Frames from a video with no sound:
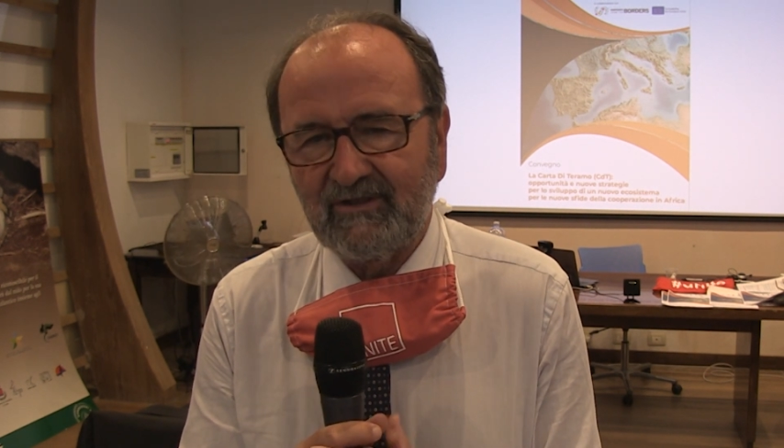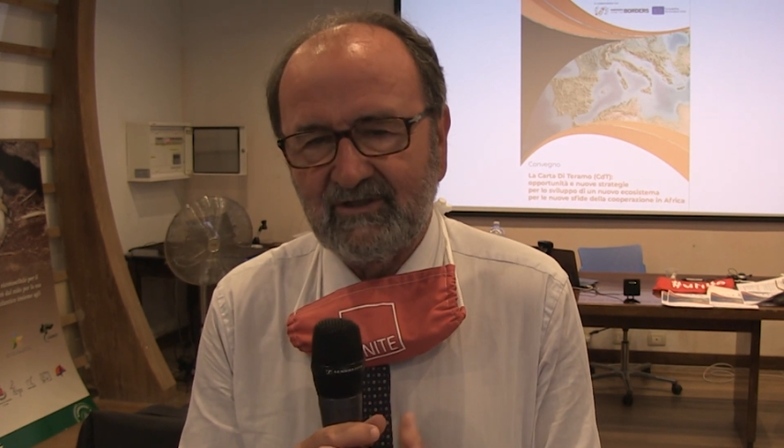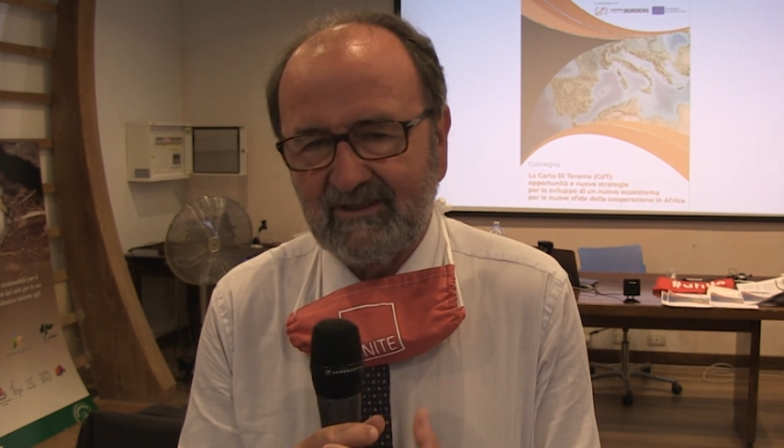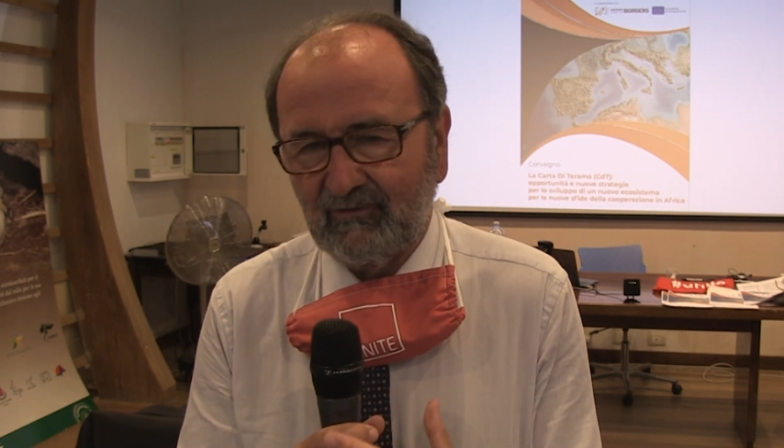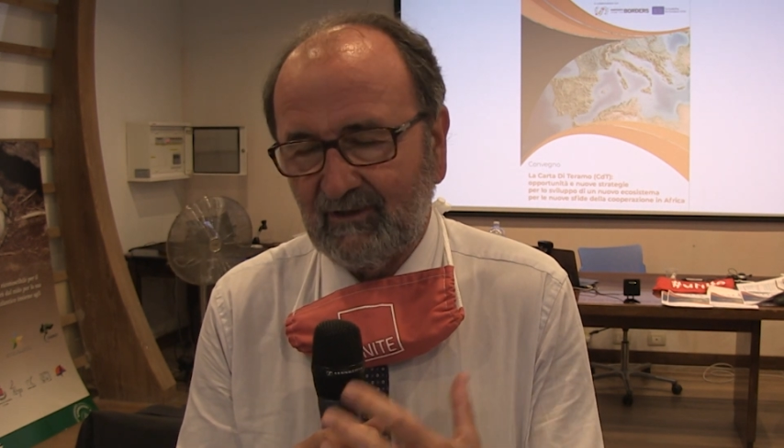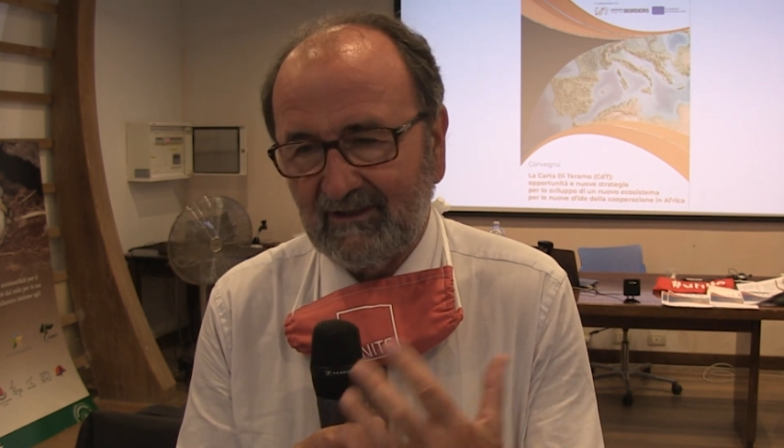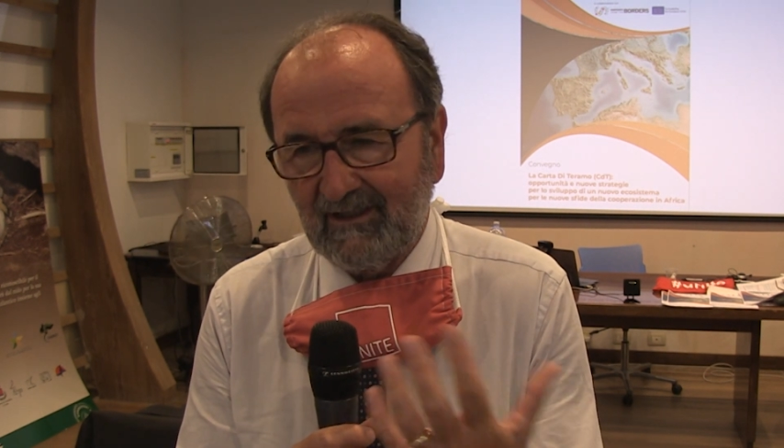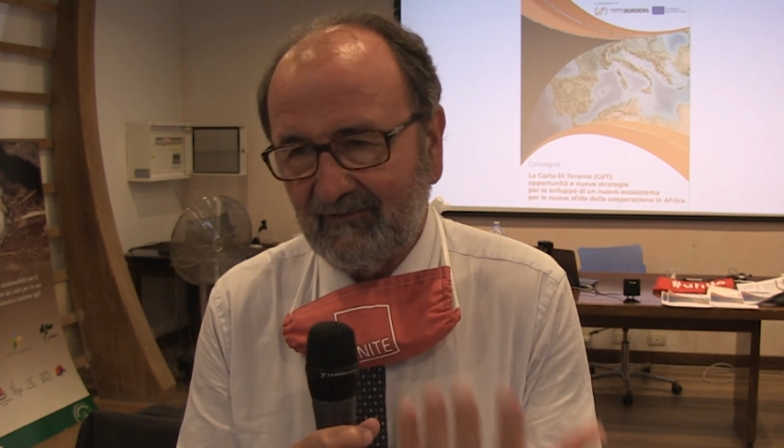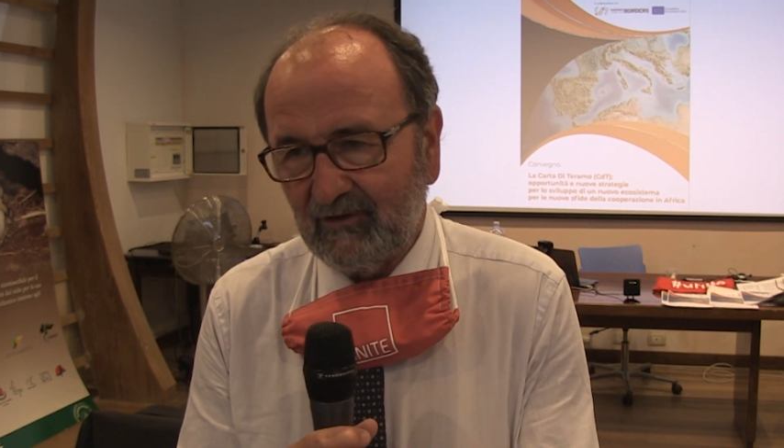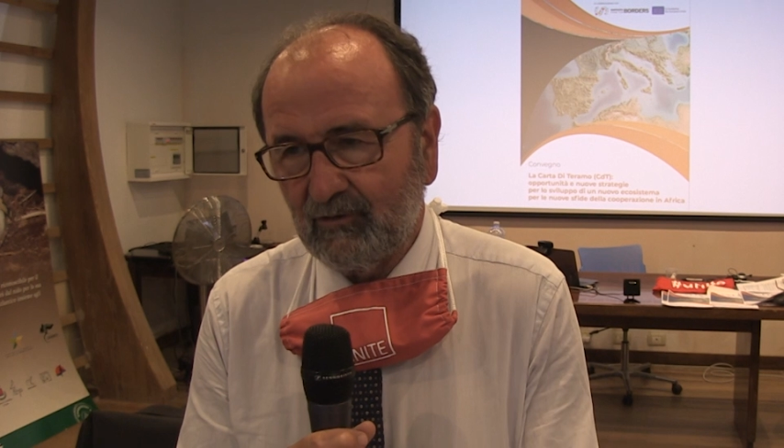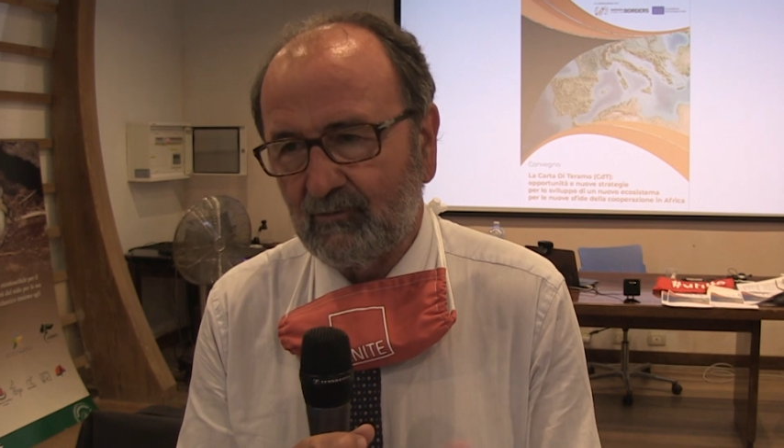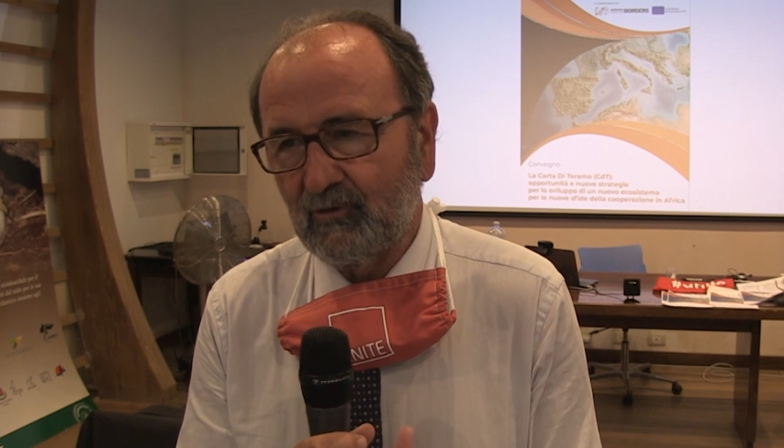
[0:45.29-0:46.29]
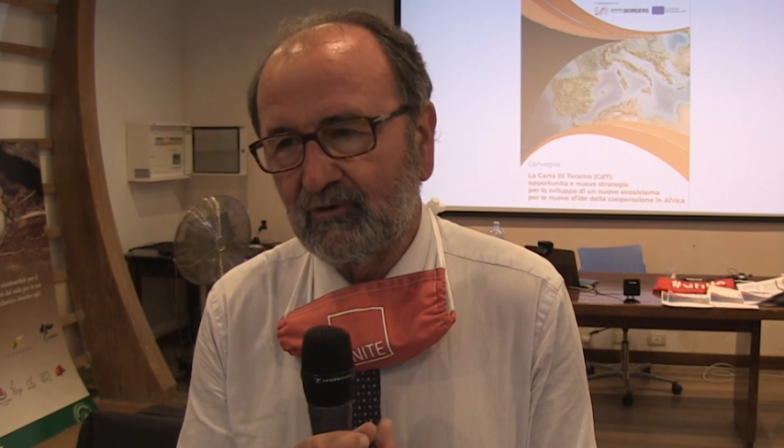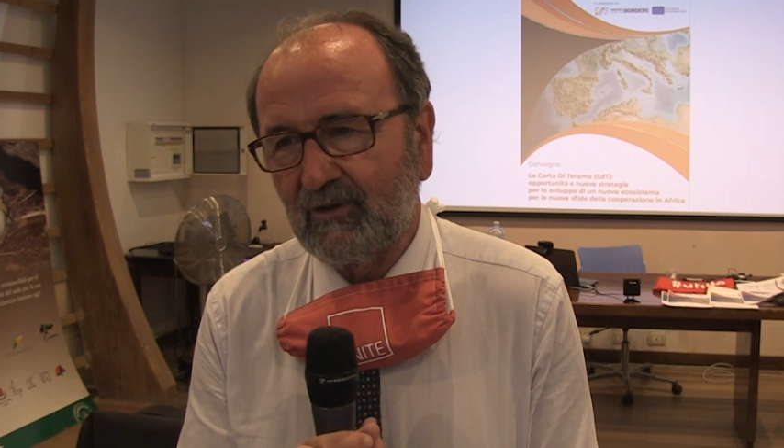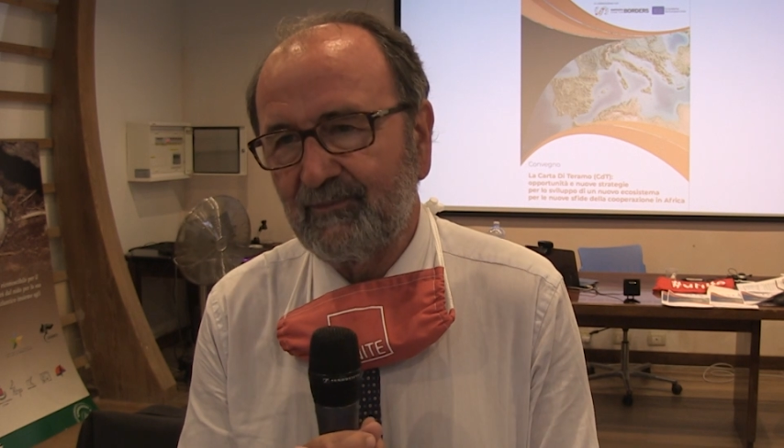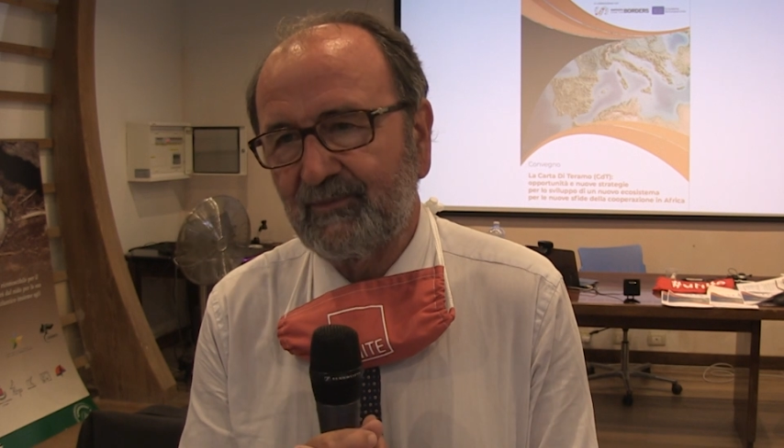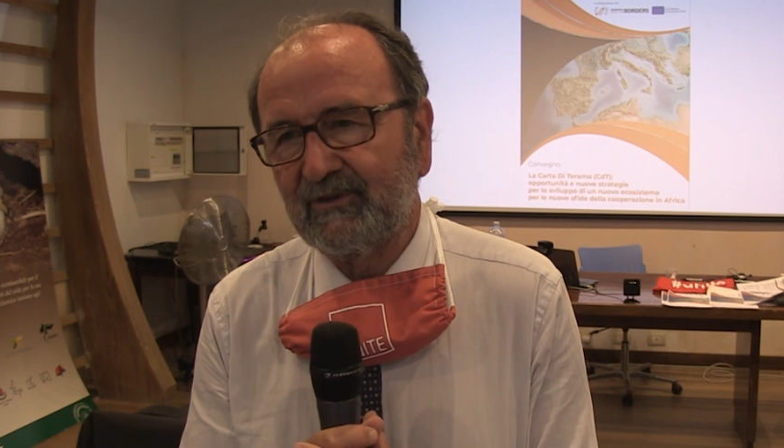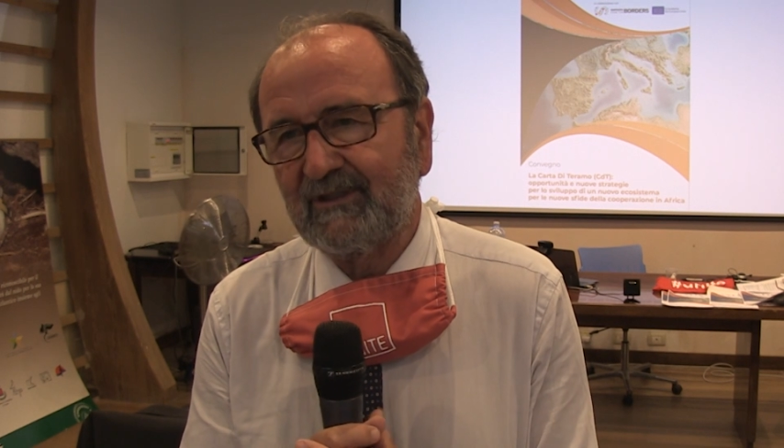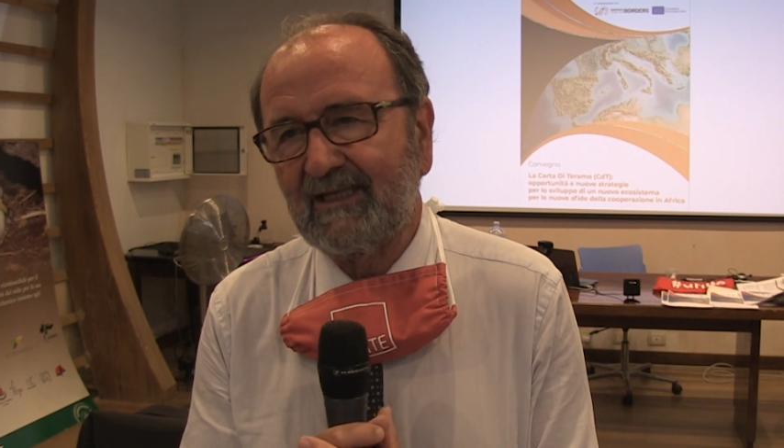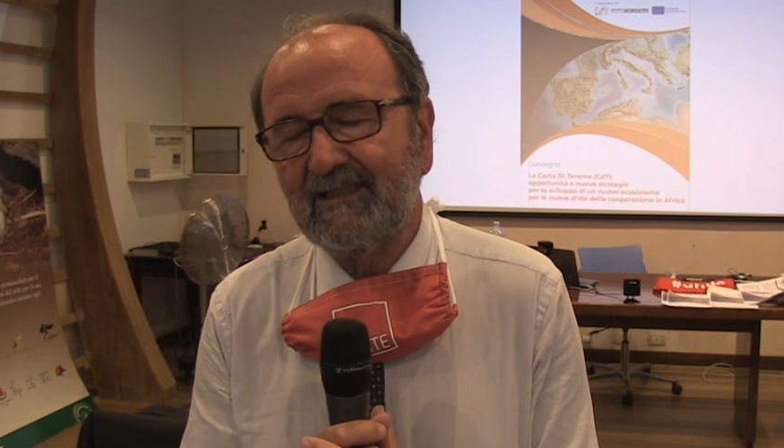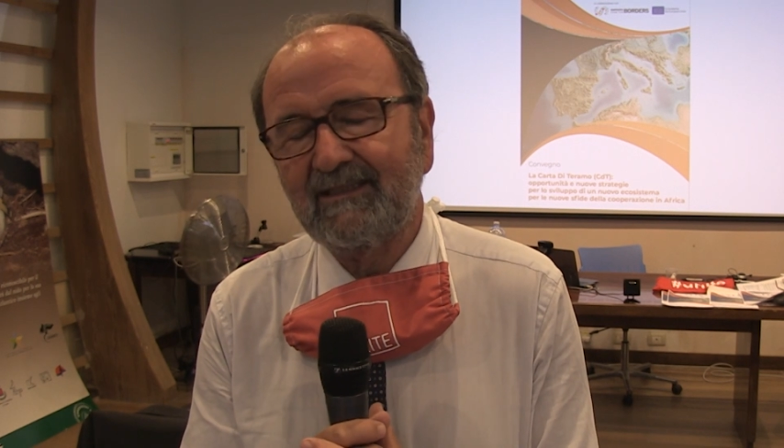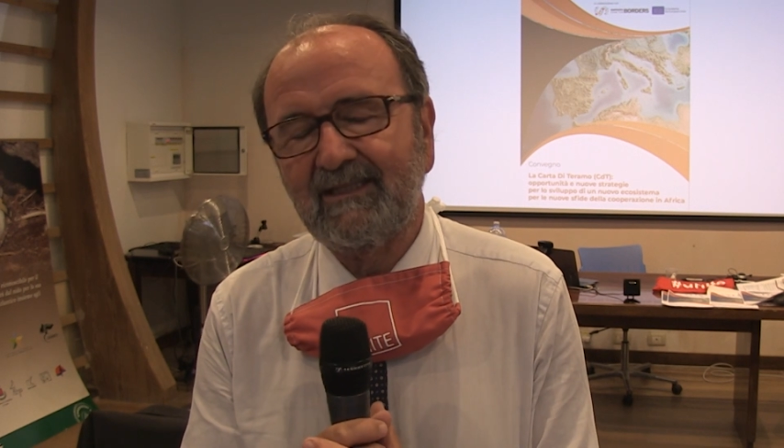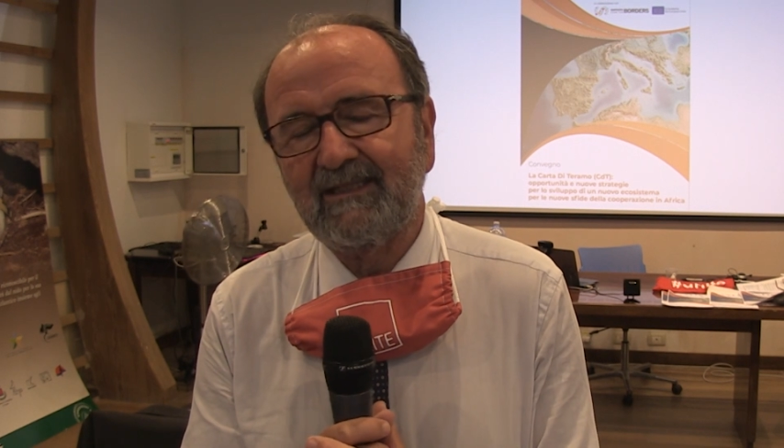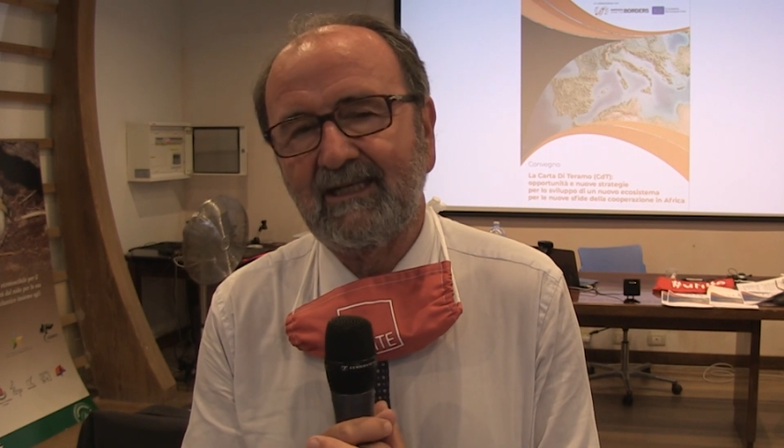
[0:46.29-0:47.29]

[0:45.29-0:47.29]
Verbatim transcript: c'è stato un intervento molto importante